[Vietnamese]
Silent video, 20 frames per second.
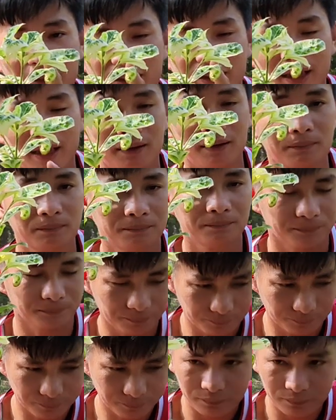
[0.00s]
nhánh mọi người nhá
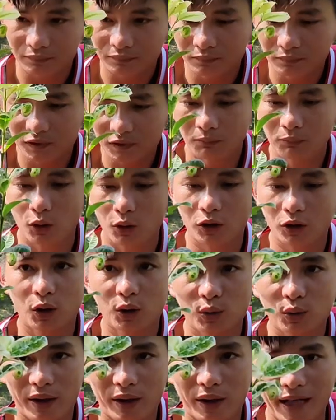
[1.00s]

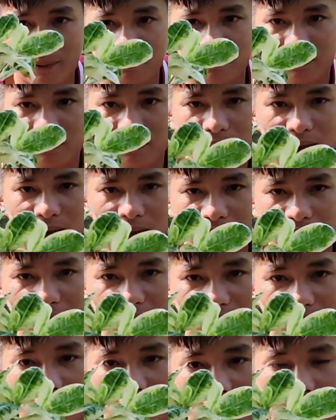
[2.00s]
một cốt khỏe đẹp
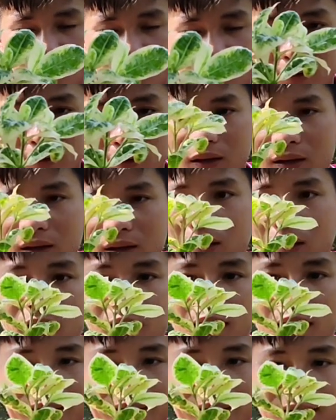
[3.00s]
Đây, hàng đọt luôn
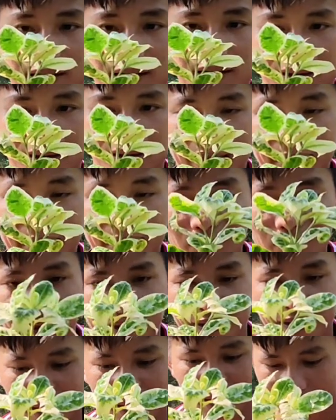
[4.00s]
à, chất lượng
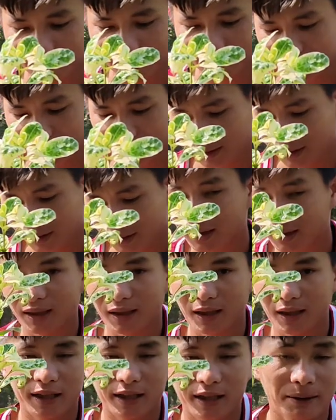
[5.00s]
cao mọi người nhá
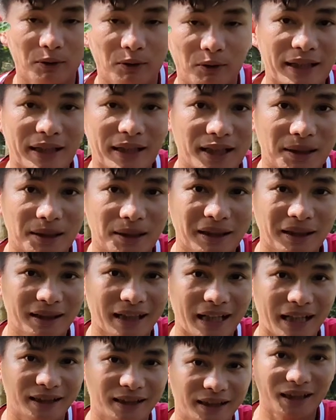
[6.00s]
à, cây bông trang
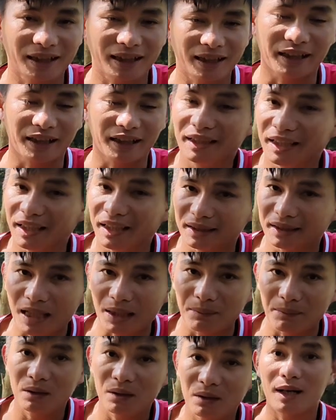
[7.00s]
cẩm thạch hai tấc này thì
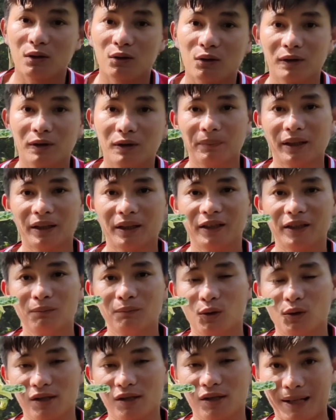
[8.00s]
hiện tại bên hòa cung cấp
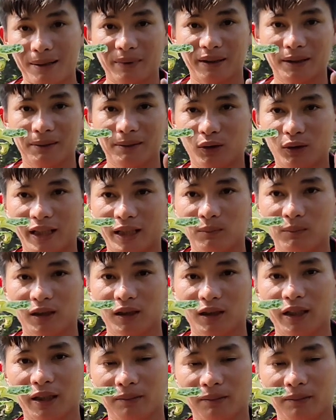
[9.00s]
cái giống 100.000 một
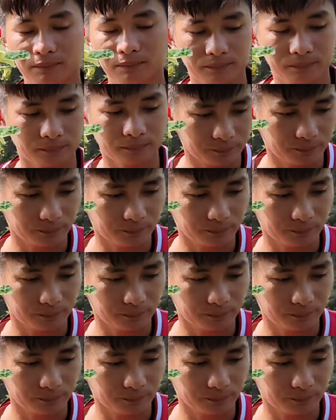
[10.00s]
cây mọi người